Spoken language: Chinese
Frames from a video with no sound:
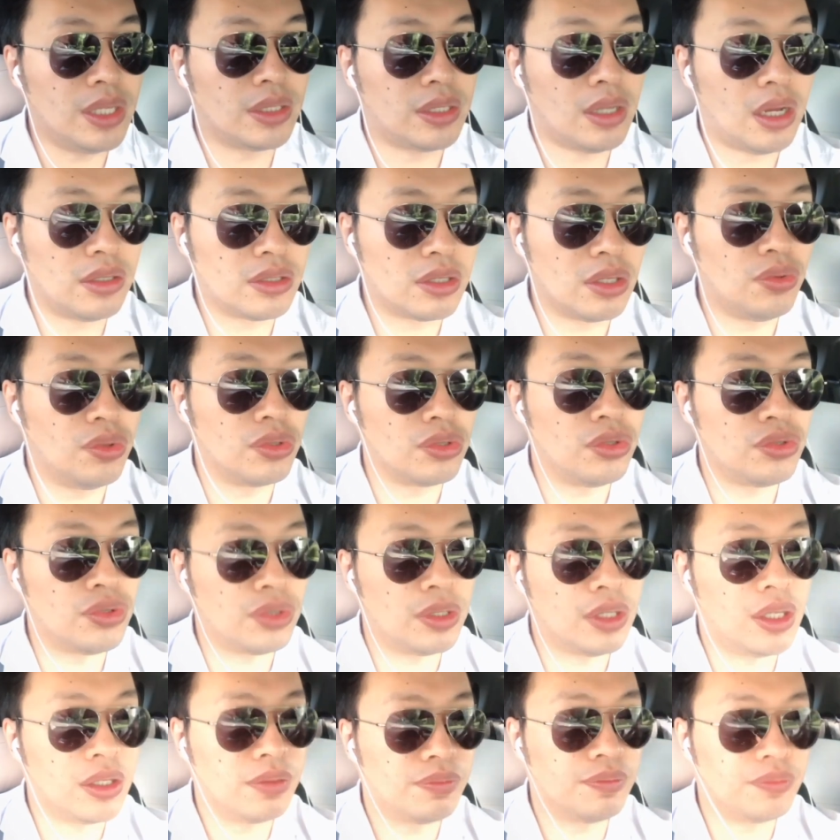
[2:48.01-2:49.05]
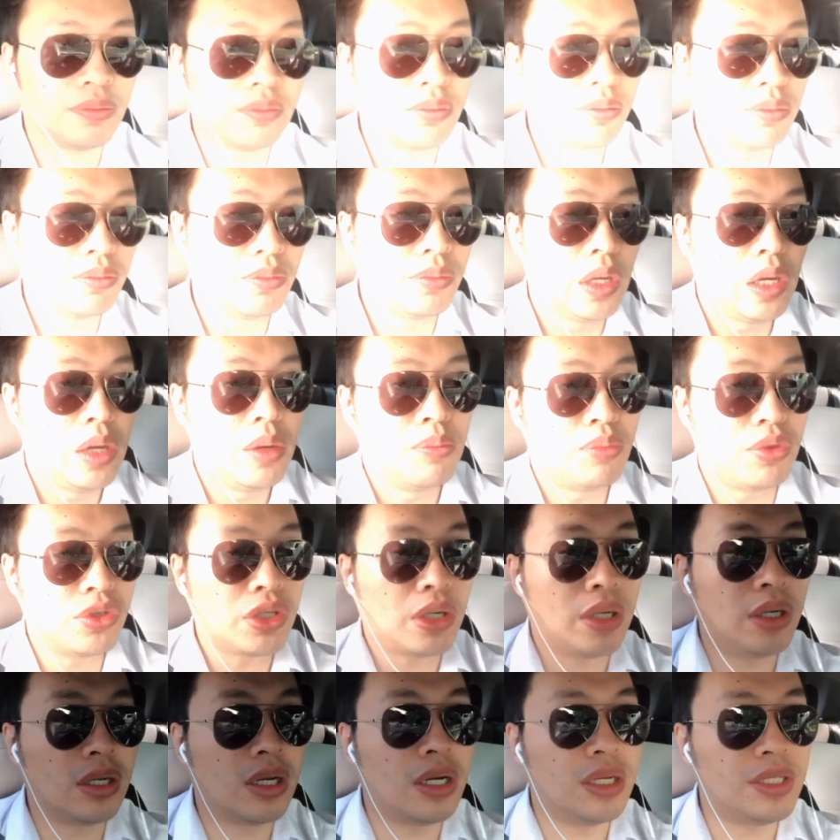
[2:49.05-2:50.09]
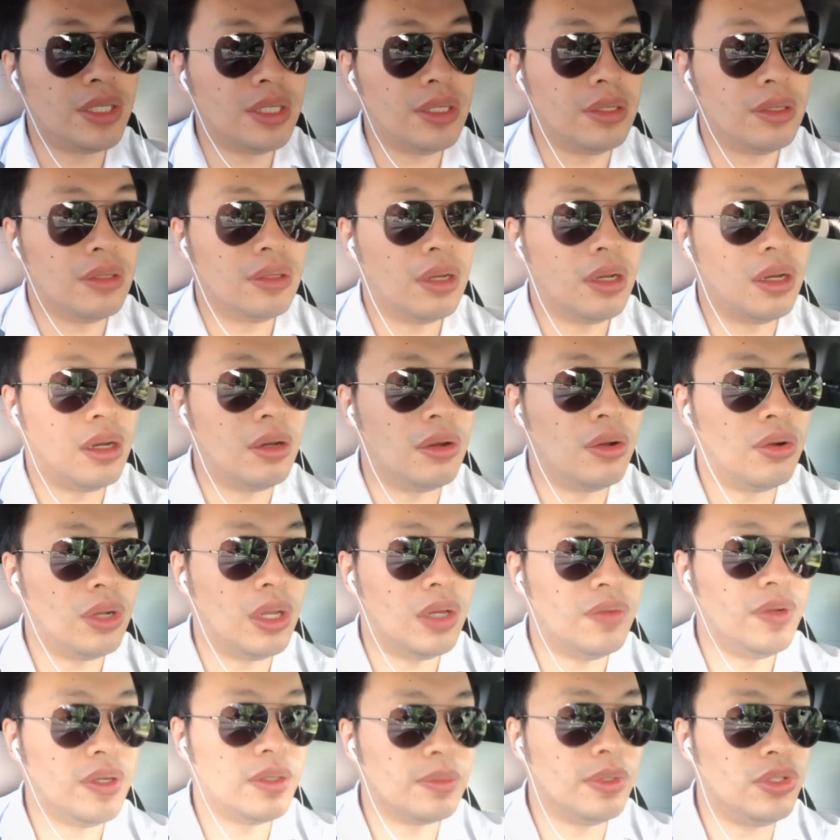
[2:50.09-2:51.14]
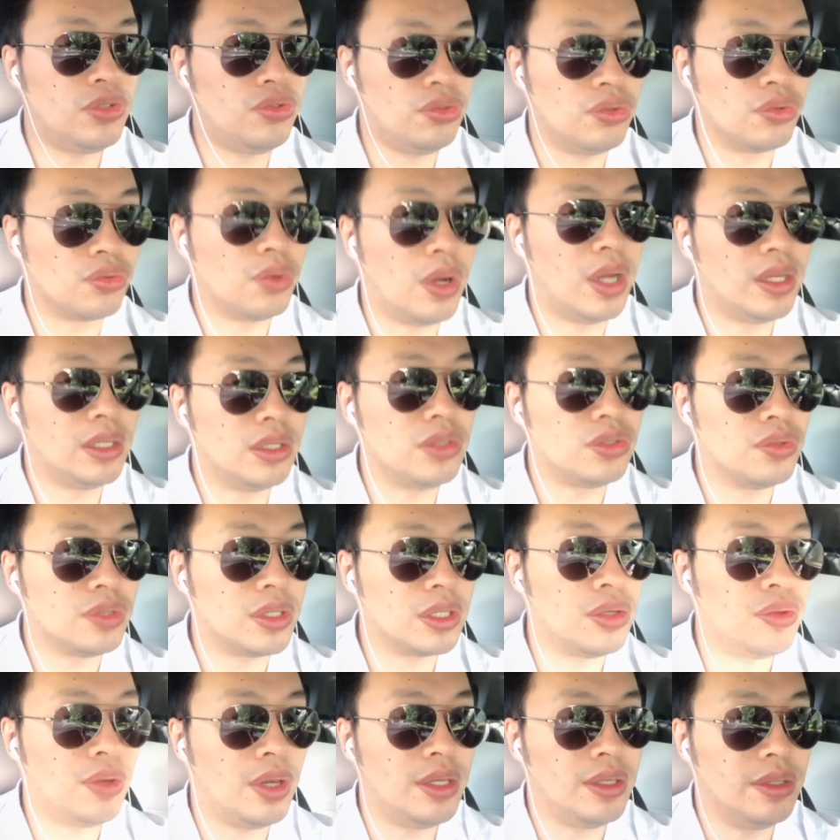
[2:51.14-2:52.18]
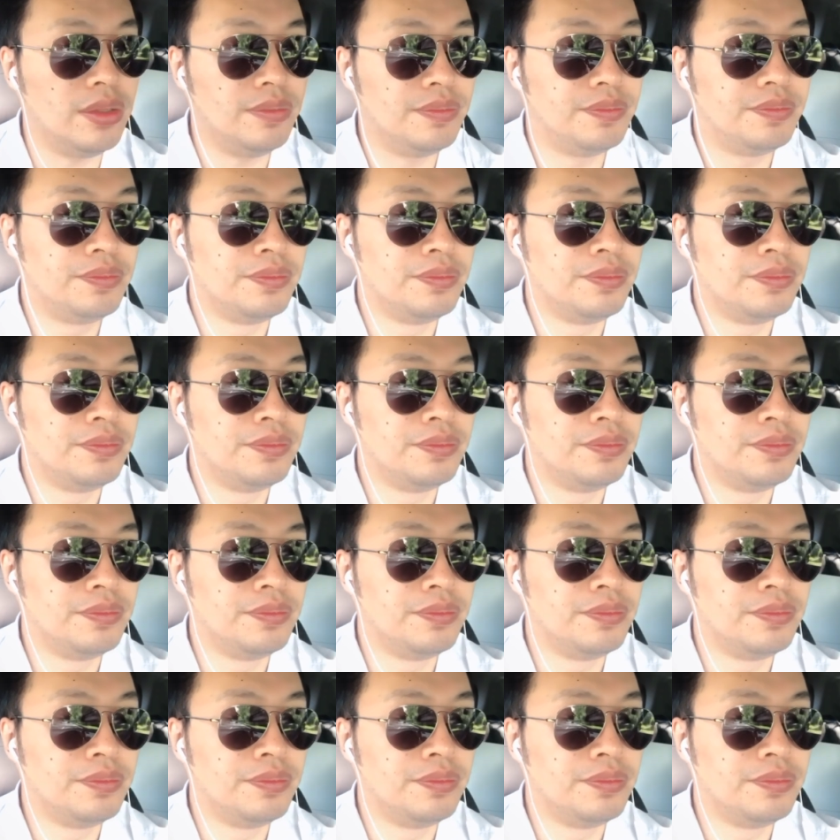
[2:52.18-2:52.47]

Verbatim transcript: 当时我就觉得不是很可信啊。后来为什么取关呢？就是这个原因。